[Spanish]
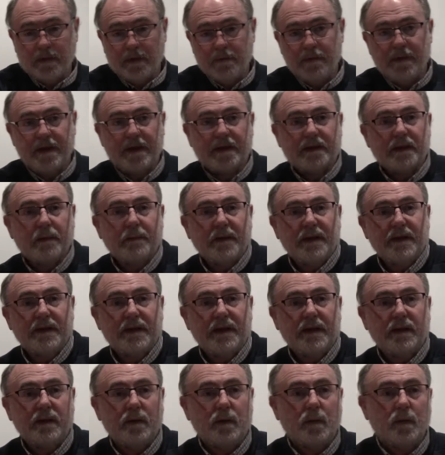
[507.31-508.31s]

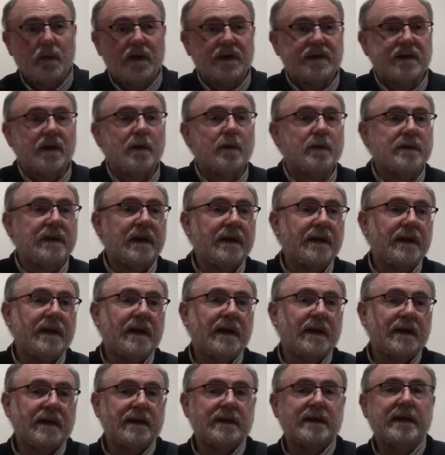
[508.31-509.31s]
inmediatamente una segunda
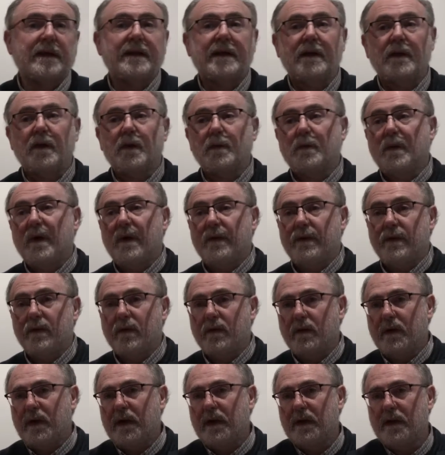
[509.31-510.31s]
idea que es la del grupo de acción
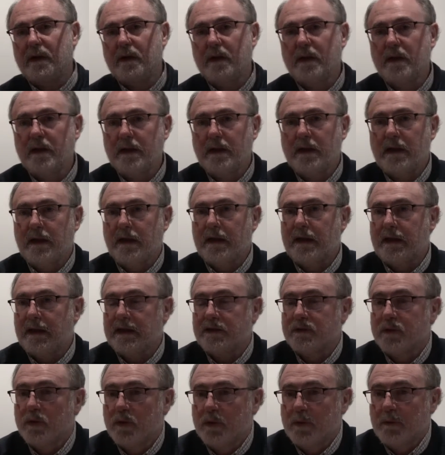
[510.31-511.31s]
local. ¿Qué
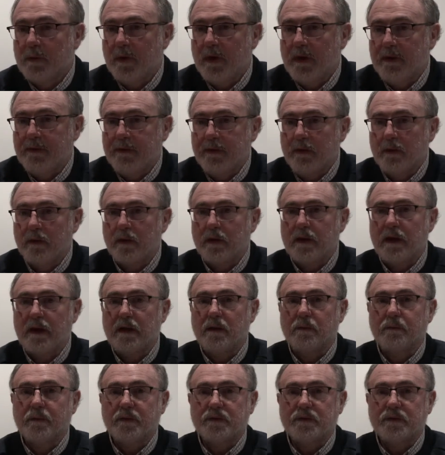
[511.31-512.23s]
es un grupo de acción local?